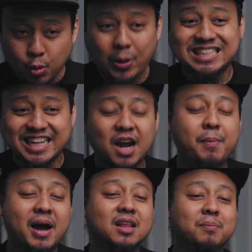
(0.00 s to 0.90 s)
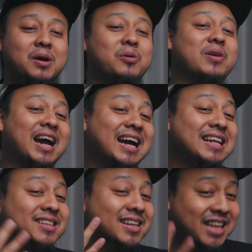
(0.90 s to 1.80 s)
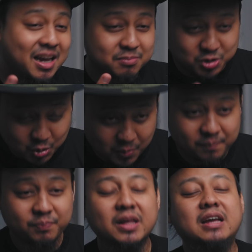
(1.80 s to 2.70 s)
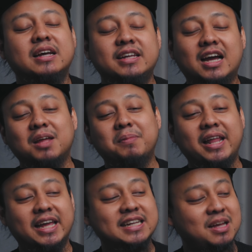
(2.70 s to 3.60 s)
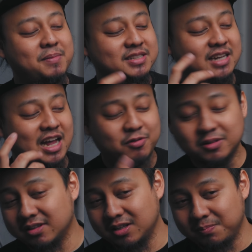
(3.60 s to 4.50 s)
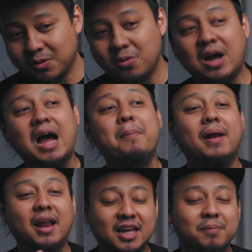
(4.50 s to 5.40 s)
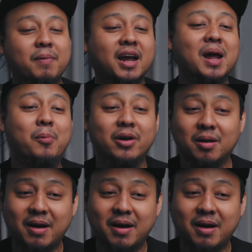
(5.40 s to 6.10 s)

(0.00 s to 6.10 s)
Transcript: gue jarang banget menggunakan 3 time zoom yang dimiliki sama si iPhone 13 Pro, apalagi pakai mode